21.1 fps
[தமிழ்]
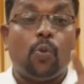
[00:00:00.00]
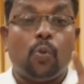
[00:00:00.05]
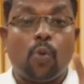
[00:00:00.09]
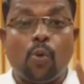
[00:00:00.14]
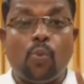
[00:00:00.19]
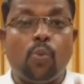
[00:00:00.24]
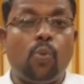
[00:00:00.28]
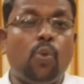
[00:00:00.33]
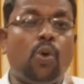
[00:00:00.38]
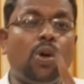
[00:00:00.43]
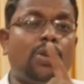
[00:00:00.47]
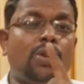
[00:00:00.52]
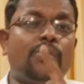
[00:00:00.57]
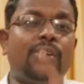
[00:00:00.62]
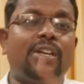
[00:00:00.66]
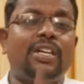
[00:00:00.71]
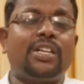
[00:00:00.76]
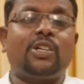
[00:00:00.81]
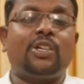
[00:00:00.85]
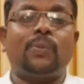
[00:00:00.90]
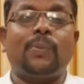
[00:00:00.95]
ஒவ்வொரு
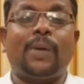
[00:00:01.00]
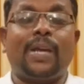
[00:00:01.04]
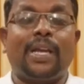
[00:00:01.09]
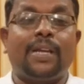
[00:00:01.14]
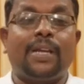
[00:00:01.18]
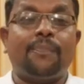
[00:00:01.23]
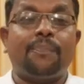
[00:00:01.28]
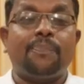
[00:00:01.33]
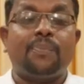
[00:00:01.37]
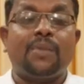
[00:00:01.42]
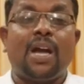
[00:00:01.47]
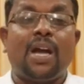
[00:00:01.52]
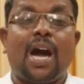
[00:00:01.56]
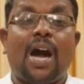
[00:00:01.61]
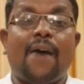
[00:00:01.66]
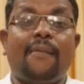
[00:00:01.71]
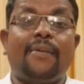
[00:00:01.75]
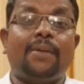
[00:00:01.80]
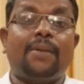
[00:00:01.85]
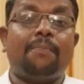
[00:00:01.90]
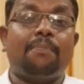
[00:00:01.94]
பேருக்குமே
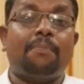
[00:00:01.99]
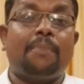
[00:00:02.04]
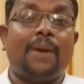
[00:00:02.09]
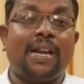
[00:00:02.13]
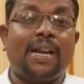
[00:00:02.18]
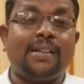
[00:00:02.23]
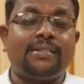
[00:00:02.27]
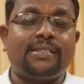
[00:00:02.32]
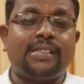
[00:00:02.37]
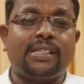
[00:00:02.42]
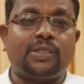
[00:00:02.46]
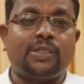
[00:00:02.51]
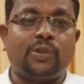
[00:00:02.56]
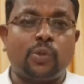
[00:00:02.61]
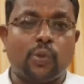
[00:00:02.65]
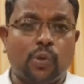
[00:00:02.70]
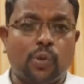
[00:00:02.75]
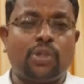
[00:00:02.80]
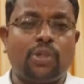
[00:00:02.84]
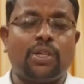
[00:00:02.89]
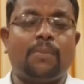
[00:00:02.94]
அவர் பலத்த
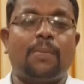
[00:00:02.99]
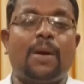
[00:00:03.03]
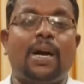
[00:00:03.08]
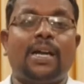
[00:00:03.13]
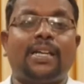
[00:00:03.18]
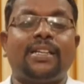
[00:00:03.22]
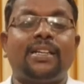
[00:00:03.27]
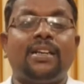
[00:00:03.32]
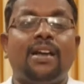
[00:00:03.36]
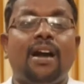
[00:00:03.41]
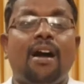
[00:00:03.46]
துருகமாய்